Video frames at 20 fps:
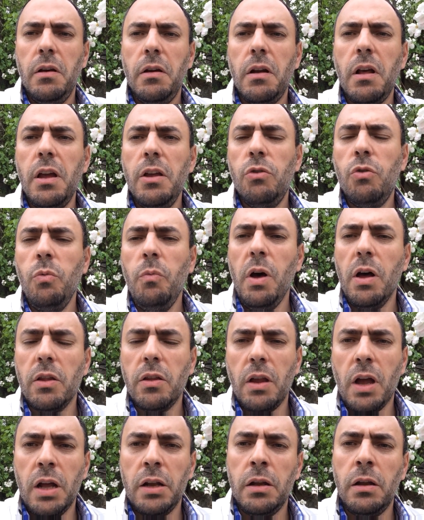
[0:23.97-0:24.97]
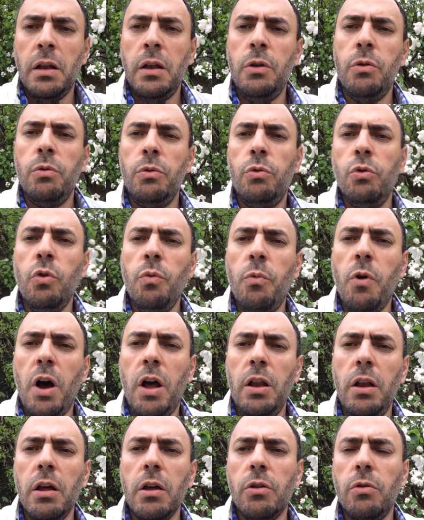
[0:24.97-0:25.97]
رأيت مقطع على اليوتيوب
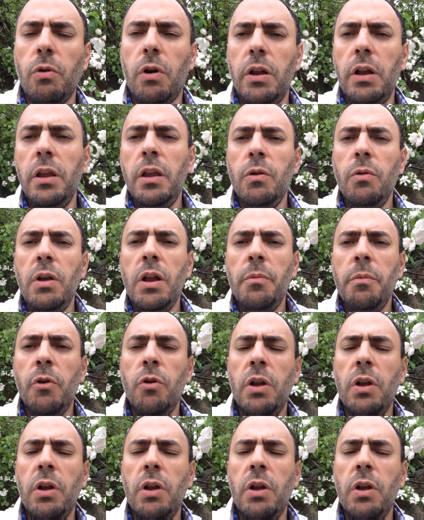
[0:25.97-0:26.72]
وعلقت عليه ولم